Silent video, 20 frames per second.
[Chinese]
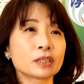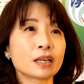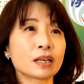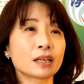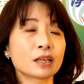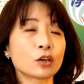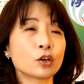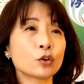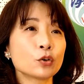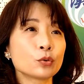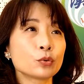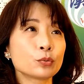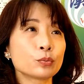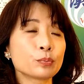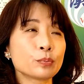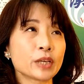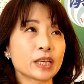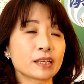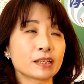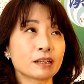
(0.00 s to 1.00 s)
那后
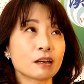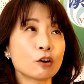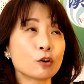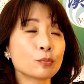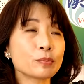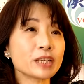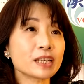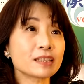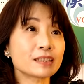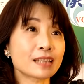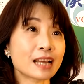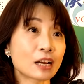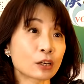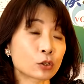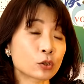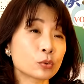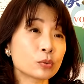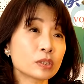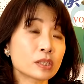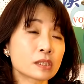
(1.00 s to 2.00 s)
面后面打
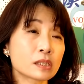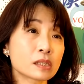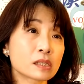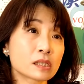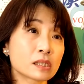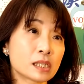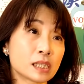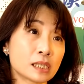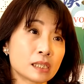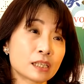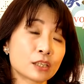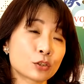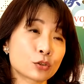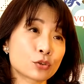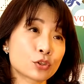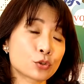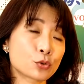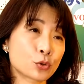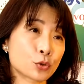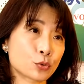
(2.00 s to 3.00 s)
工的这个经验，都
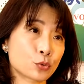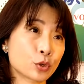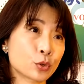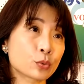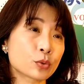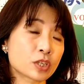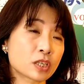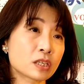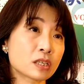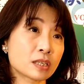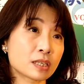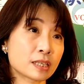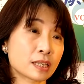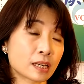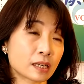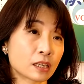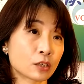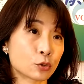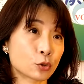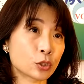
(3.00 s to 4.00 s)
是纯粹我自己
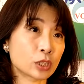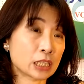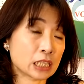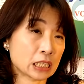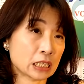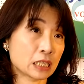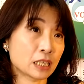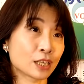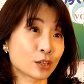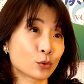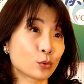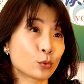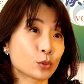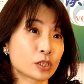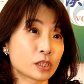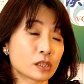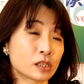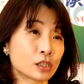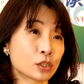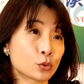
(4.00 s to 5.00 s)
想要去体验，或
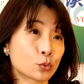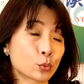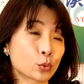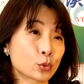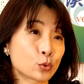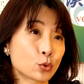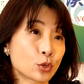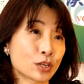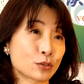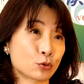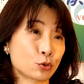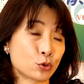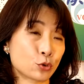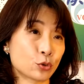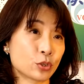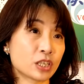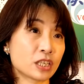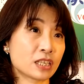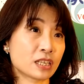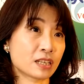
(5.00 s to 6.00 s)
者是多赚
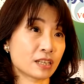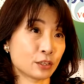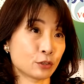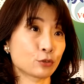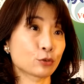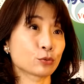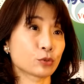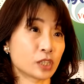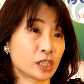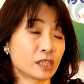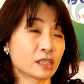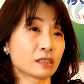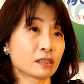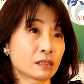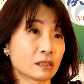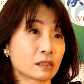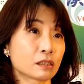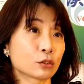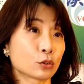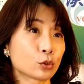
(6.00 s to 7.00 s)
取一些零用钱
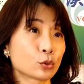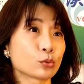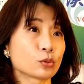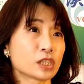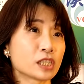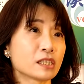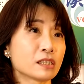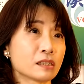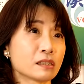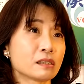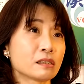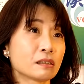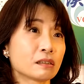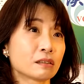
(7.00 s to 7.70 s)
的这个动机。